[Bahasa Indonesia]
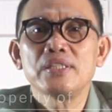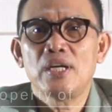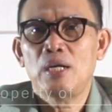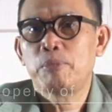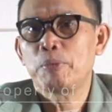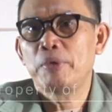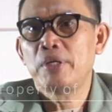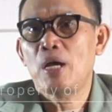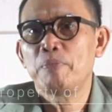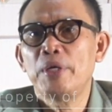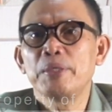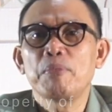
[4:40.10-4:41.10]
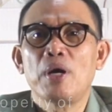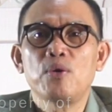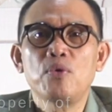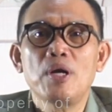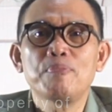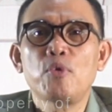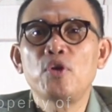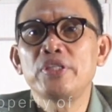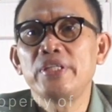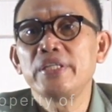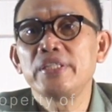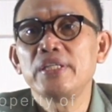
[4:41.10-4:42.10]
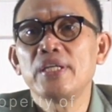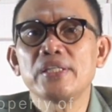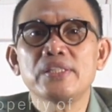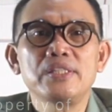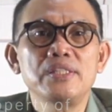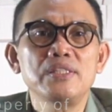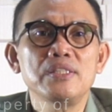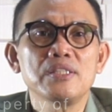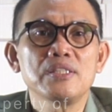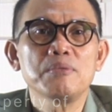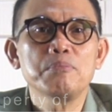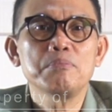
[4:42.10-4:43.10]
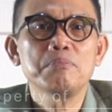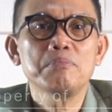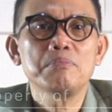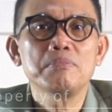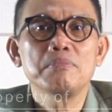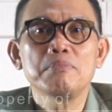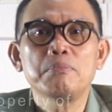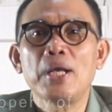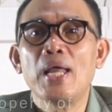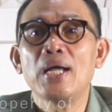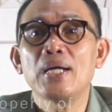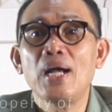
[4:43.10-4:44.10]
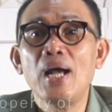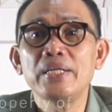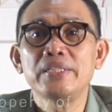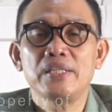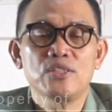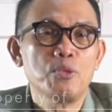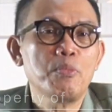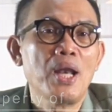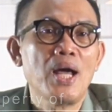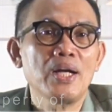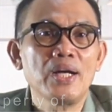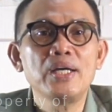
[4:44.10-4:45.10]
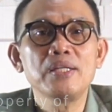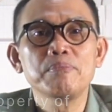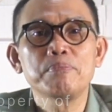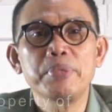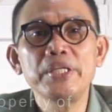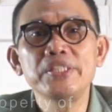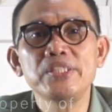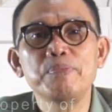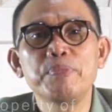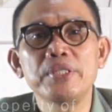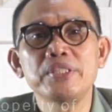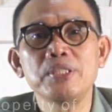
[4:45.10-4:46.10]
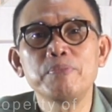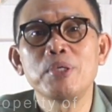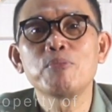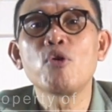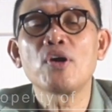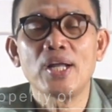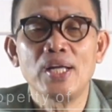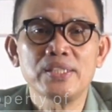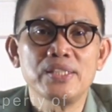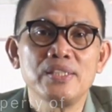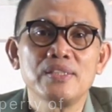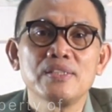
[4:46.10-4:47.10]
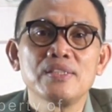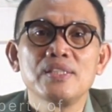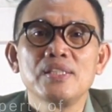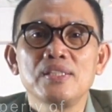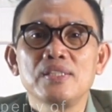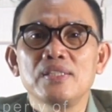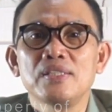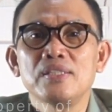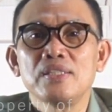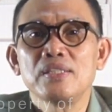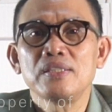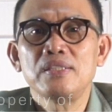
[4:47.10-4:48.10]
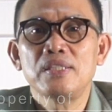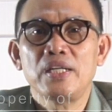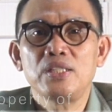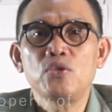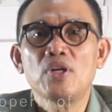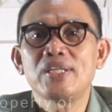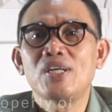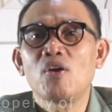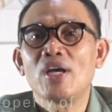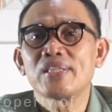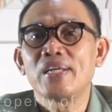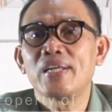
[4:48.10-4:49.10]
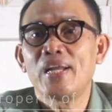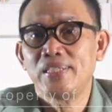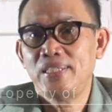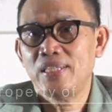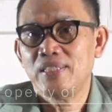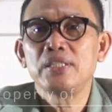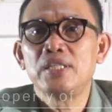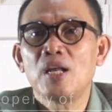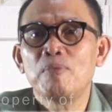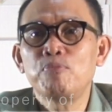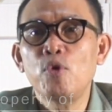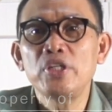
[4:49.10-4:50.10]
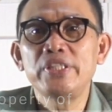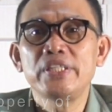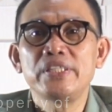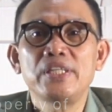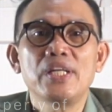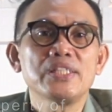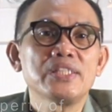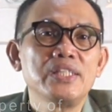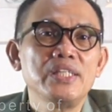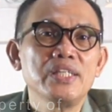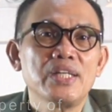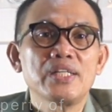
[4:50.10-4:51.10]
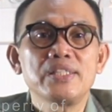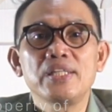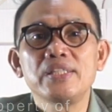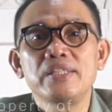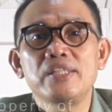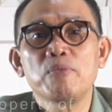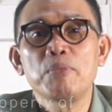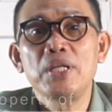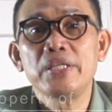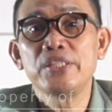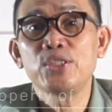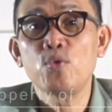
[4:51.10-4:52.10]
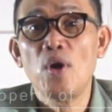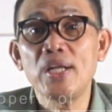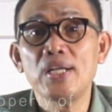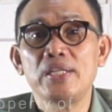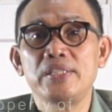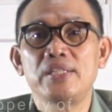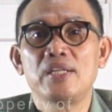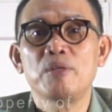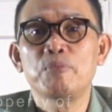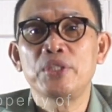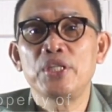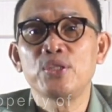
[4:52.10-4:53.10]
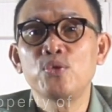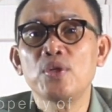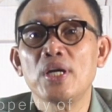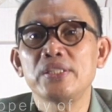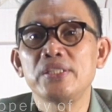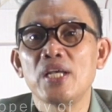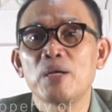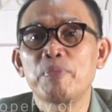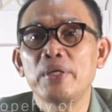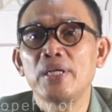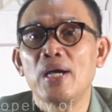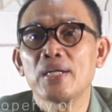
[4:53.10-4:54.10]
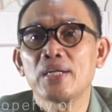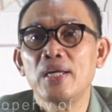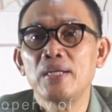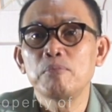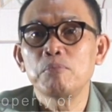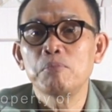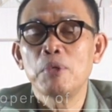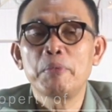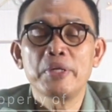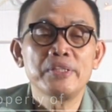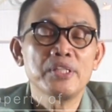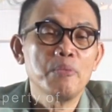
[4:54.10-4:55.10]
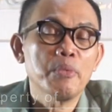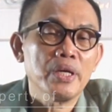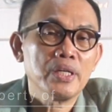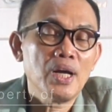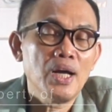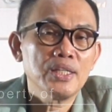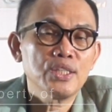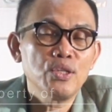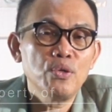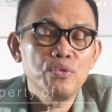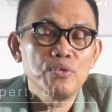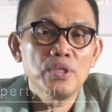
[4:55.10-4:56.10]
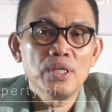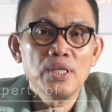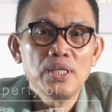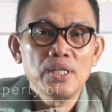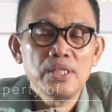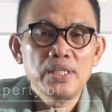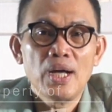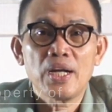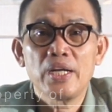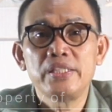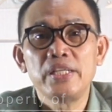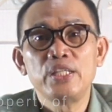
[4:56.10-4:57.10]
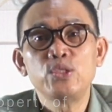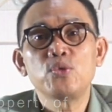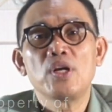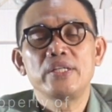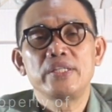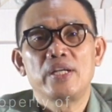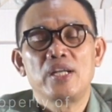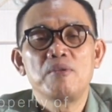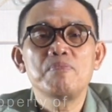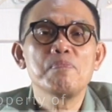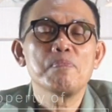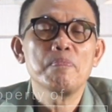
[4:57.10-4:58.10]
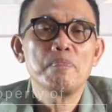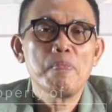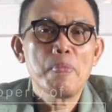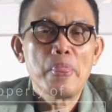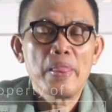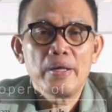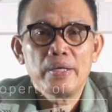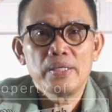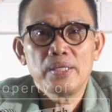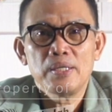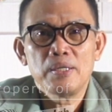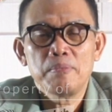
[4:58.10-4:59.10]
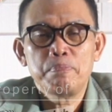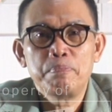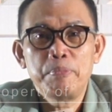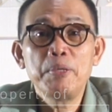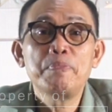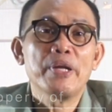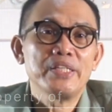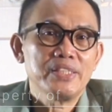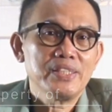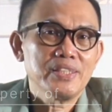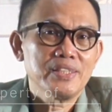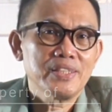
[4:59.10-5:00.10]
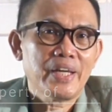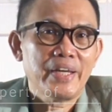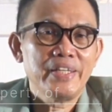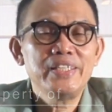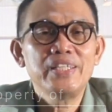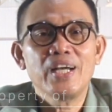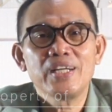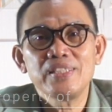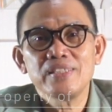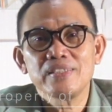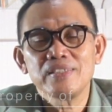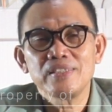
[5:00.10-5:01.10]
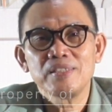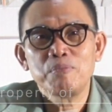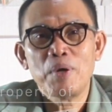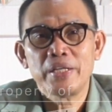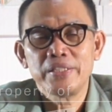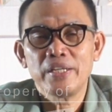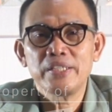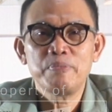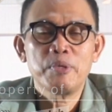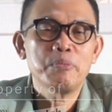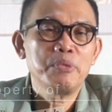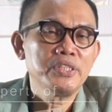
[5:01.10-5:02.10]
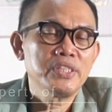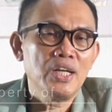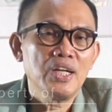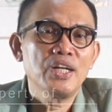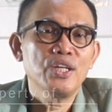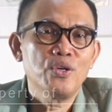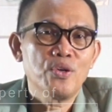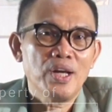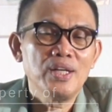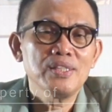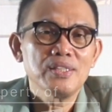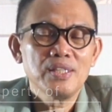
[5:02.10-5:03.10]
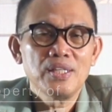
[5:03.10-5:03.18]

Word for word: Dahl berpendapat bahwa politik dinasti melangkahi atau melanggar prinsip-prinsip demokrasi, yaitu kedaulatan rakyat. Di dalam politik dinasti, rakyat tidak memiliki suara di dalam menentukan siapa yang akan memerintah mereka atau yang akan diajukan dalam uh, pilpres. Nah, ini yang banyak diperbincangkan orang